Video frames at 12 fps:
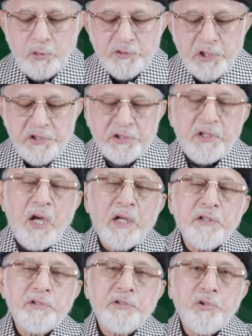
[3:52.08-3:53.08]
गुज्त
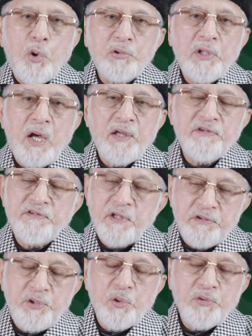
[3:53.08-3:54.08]
चौदह
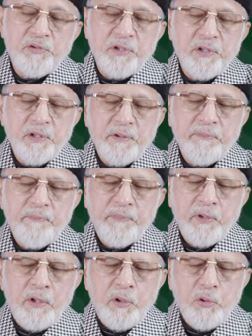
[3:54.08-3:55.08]
सदियों से
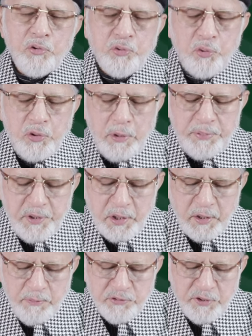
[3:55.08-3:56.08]
हुजूर नबी
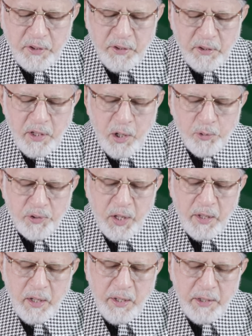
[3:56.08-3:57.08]
अकरम सल्लल्लाहु
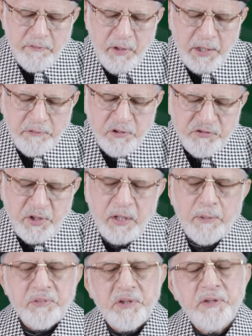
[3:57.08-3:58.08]
अलैहि
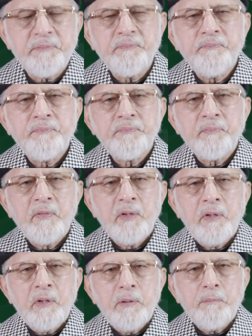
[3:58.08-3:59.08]
वसल्लम की
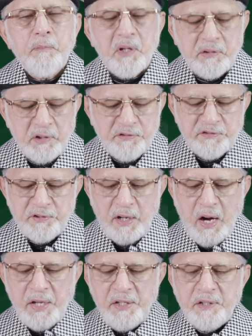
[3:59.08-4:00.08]
मदद
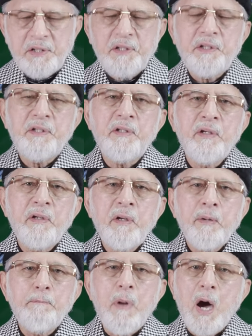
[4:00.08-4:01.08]
सराई की
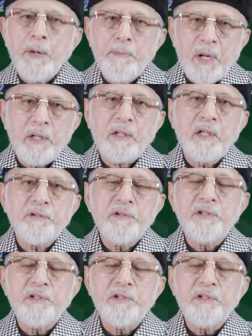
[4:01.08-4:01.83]
बाबरकत